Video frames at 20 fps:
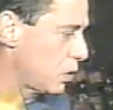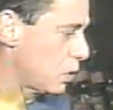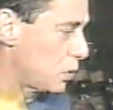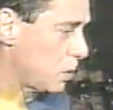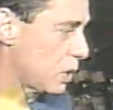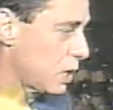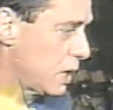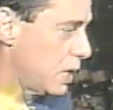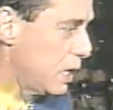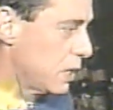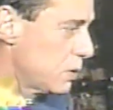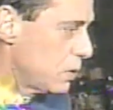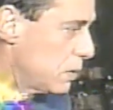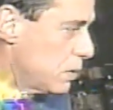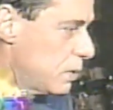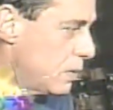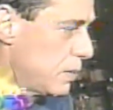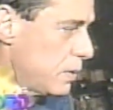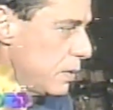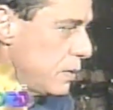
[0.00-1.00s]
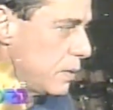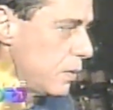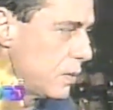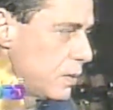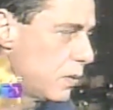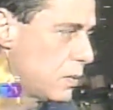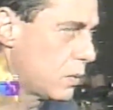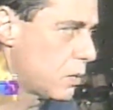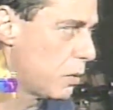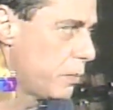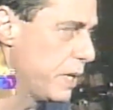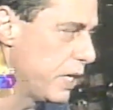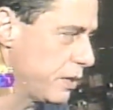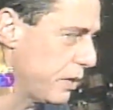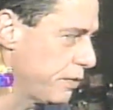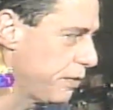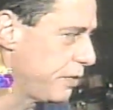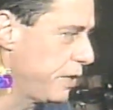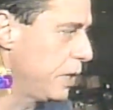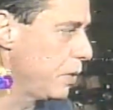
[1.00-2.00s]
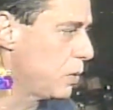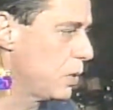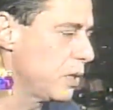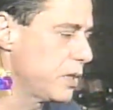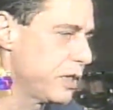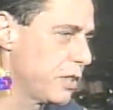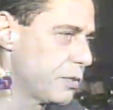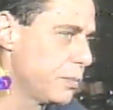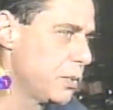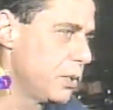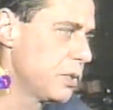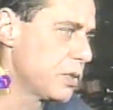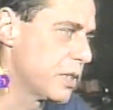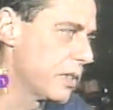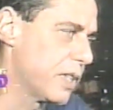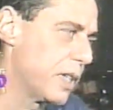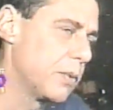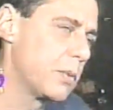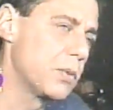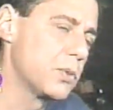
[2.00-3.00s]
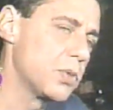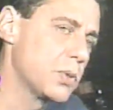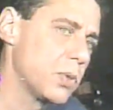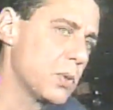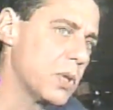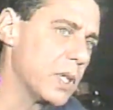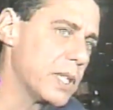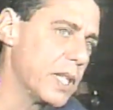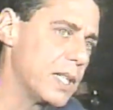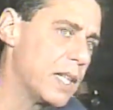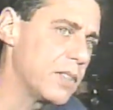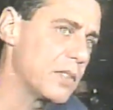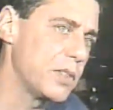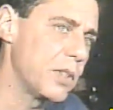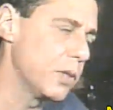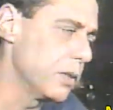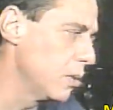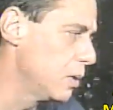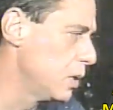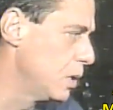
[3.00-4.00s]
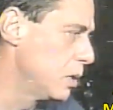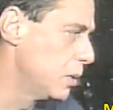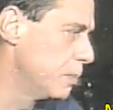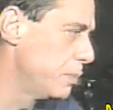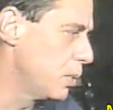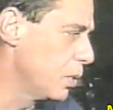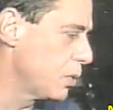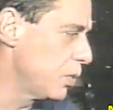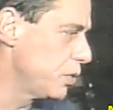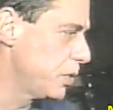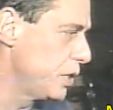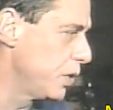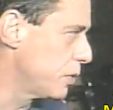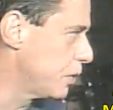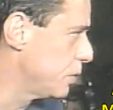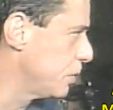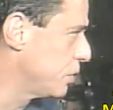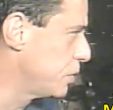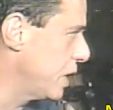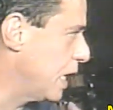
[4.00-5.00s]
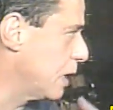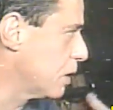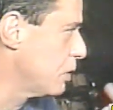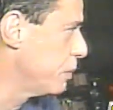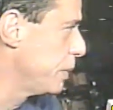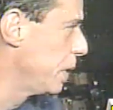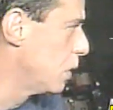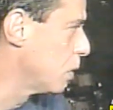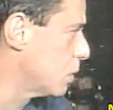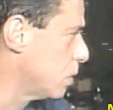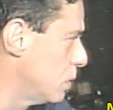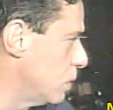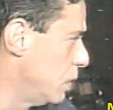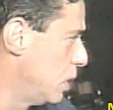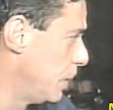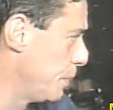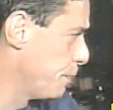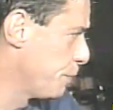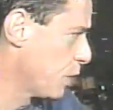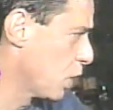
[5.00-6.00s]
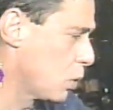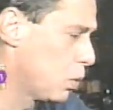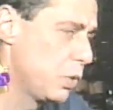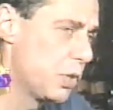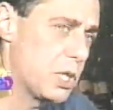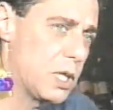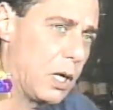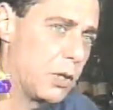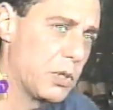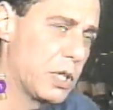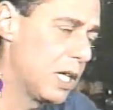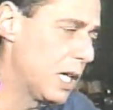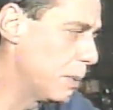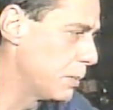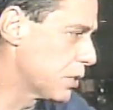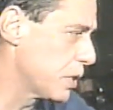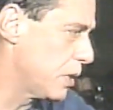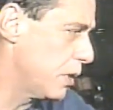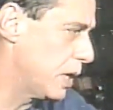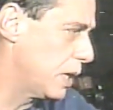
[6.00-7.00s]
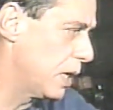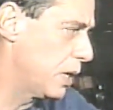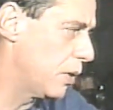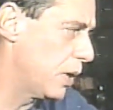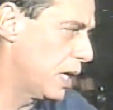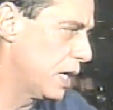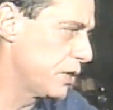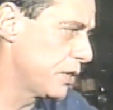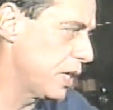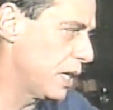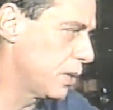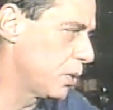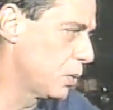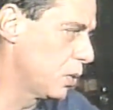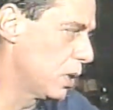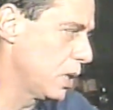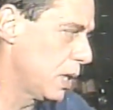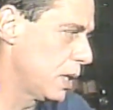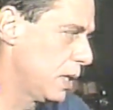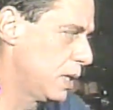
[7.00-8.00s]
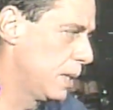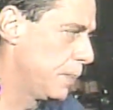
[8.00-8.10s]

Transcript: tô tocando do começo ao fim todas as músicas. É, o show até nasceu um pouco disso, um diálogo meu com, com o Luiz Cláudio Ramos, que é o é arranjador,